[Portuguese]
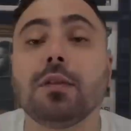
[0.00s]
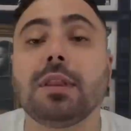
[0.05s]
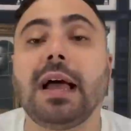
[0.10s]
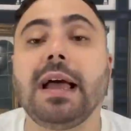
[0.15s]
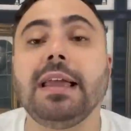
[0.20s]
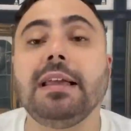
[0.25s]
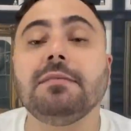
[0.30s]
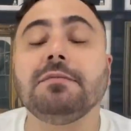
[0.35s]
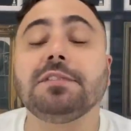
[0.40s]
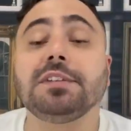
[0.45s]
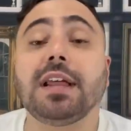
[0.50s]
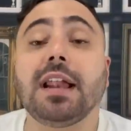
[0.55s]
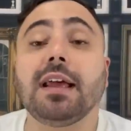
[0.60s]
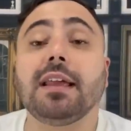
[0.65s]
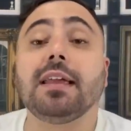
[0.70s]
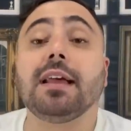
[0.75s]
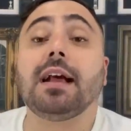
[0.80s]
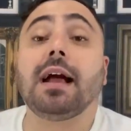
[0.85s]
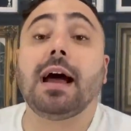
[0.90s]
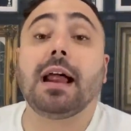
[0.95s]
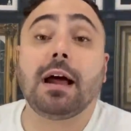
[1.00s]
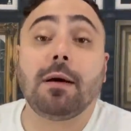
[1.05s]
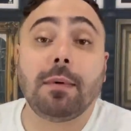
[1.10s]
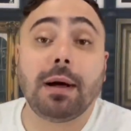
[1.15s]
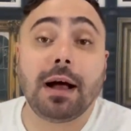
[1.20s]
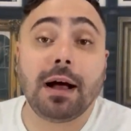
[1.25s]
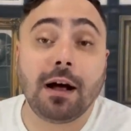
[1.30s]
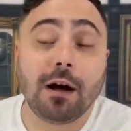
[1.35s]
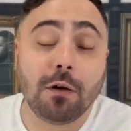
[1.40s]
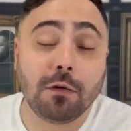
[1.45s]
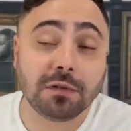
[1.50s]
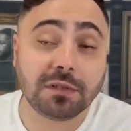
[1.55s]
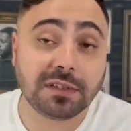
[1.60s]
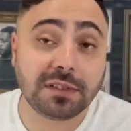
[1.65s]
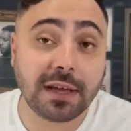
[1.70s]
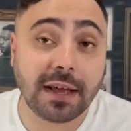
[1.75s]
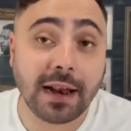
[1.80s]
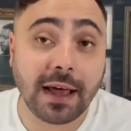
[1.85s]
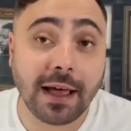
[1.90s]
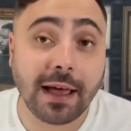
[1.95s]
tá aí. Será que Carabarral
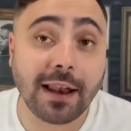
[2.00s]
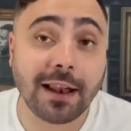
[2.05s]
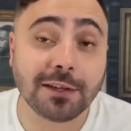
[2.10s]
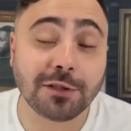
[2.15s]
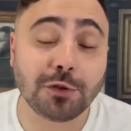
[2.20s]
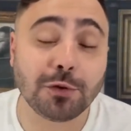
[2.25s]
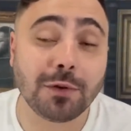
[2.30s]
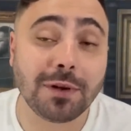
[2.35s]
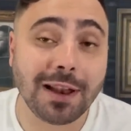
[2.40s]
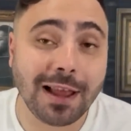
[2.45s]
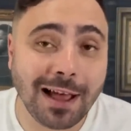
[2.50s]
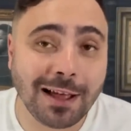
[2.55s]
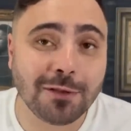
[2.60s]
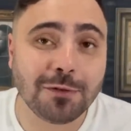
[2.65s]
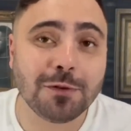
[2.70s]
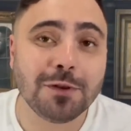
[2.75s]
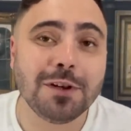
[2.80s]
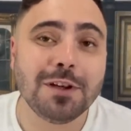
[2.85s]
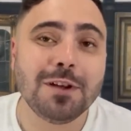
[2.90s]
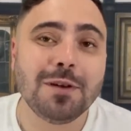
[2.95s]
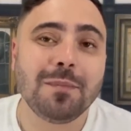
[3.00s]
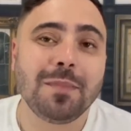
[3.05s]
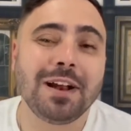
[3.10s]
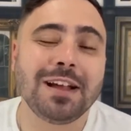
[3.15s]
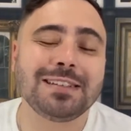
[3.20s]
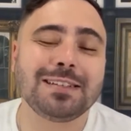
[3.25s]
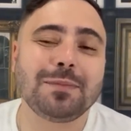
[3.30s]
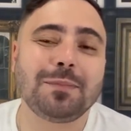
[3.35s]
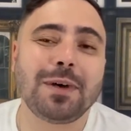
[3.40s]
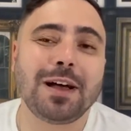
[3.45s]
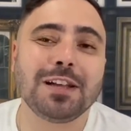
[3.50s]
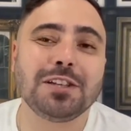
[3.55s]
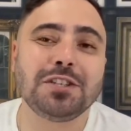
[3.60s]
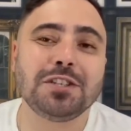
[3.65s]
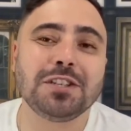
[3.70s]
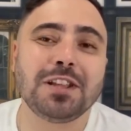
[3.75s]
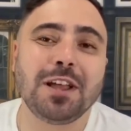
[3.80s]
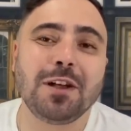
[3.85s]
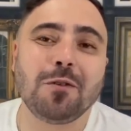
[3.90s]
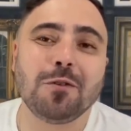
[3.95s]
será relacionado para essa
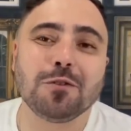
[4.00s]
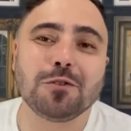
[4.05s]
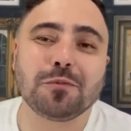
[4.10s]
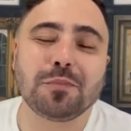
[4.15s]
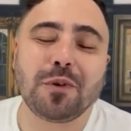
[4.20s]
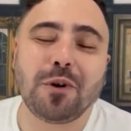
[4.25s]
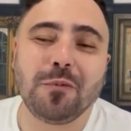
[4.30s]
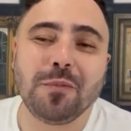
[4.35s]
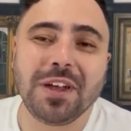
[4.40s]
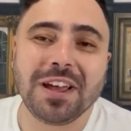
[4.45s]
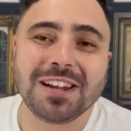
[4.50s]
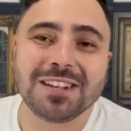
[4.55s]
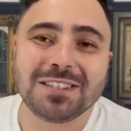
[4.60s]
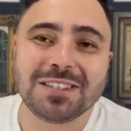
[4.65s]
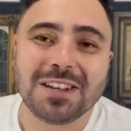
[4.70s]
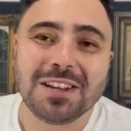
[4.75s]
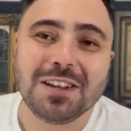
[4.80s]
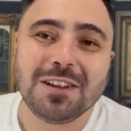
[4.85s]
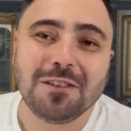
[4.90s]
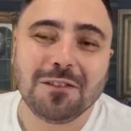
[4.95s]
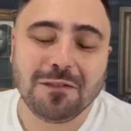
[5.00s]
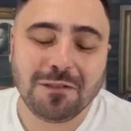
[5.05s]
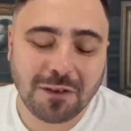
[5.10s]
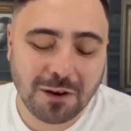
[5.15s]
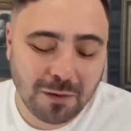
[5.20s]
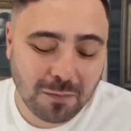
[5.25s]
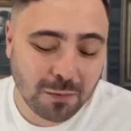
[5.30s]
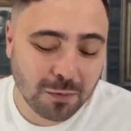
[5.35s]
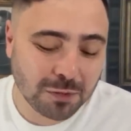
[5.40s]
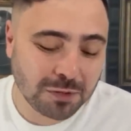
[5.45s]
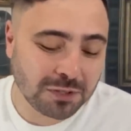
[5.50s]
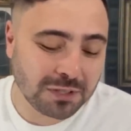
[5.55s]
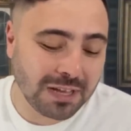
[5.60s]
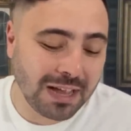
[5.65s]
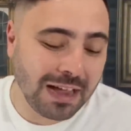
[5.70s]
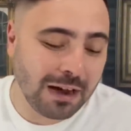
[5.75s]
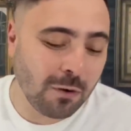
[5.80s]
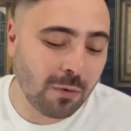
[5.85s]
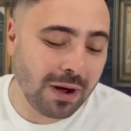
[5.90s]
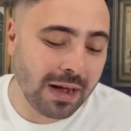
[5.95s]
partida aí contra o Palmeiras? Vamos
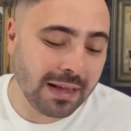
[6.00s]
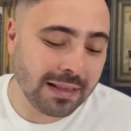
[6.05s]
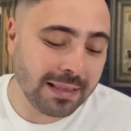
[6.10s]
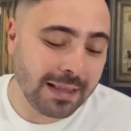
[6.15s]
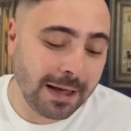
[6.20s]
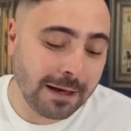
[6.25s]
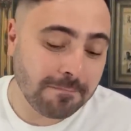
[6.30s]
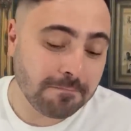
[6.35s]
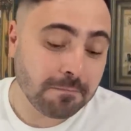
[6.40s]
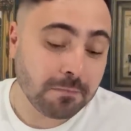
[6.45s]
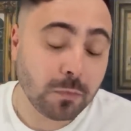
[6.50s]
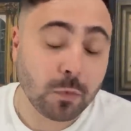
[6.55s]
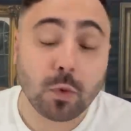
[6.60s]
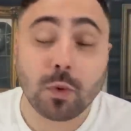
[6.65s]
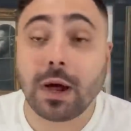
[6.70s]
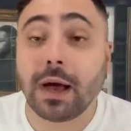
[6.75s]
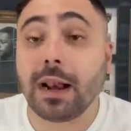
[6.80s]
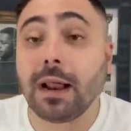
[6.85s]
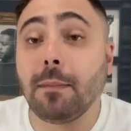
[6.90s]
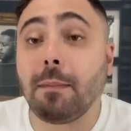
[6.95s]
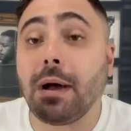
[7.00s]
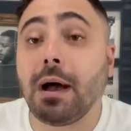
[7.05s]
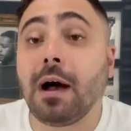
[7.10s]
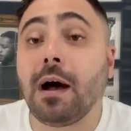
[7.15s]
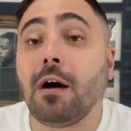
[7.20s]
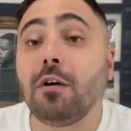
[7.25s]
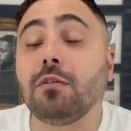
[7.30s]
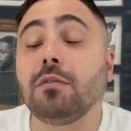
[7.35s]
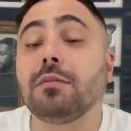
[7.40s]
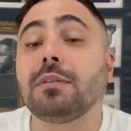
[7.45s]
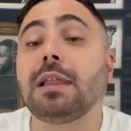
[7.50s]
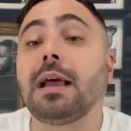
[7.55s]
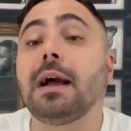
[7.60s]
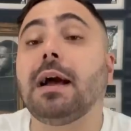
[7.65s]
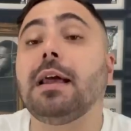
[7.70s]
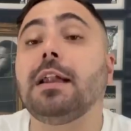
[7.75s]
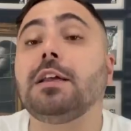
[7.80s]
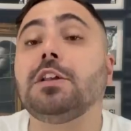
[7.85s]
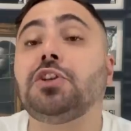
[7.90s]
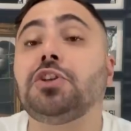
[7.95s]
aguardar. O Carabarral não está
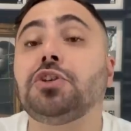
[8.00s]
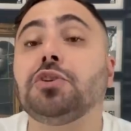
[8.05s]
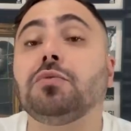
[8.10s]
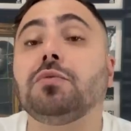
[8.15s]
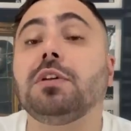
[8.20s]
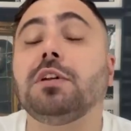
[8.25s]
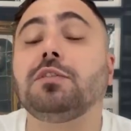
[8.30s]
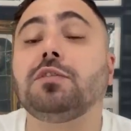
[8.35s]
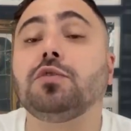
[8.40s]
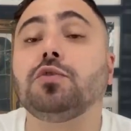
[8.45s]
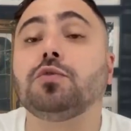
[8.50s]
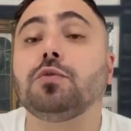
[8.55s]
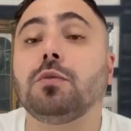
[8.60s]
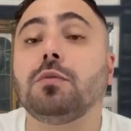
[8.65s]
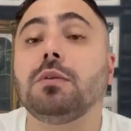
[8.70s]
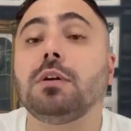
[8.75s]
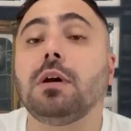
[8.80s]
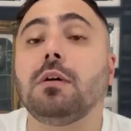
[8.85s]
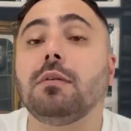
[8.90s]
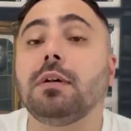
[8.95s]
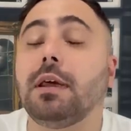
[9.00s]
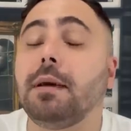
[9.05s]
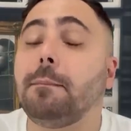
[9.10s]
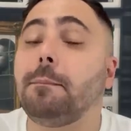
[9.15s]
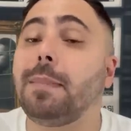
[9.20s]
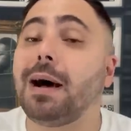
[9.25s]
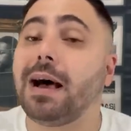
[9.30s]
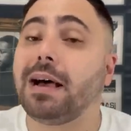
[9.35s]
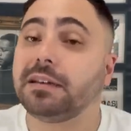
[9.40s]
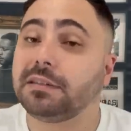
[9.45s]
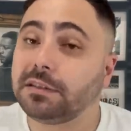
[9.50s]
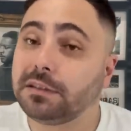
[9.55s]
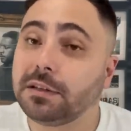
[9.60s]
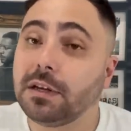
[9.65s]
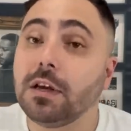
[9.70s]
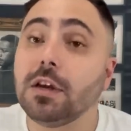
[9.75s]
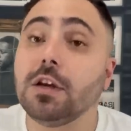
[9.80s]
garantido nesse jogo não, né? Mas